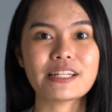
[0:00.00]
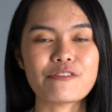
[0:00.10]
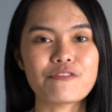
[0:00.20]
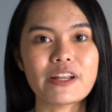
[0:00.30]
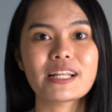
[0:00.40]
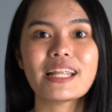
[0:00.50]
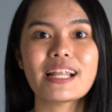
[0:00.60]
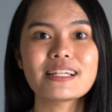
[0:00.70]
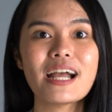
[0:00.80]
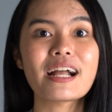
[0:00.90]
Netflix ใน
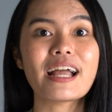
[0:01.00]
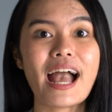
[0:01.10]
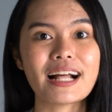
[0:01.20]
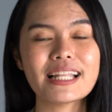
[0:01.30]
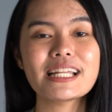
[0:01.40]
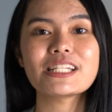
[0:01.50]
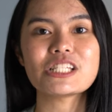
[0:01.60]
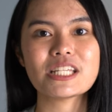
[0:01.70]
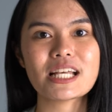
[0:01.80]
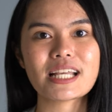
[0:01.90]
เรื่อง Ugly
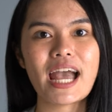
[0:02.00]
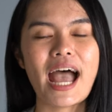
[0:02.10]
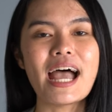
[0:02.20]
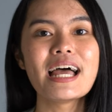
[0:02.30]
Delicious ค่ะ